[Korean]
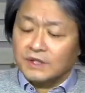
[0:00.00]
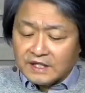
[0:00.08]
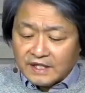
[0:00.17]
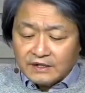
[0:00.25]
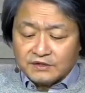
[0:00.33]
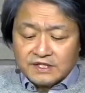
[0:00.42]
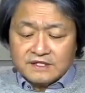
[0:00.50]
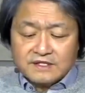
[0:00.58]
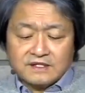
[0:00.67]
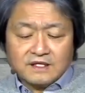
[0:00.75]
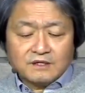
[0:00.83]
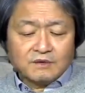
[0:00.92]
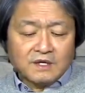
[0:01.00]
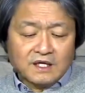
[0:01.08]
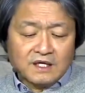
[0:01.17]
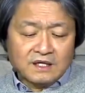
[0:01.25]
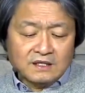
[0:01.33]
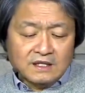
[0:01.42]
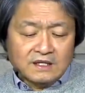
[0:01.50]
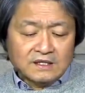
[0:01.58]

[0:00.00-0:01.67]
이 깨어진 세상과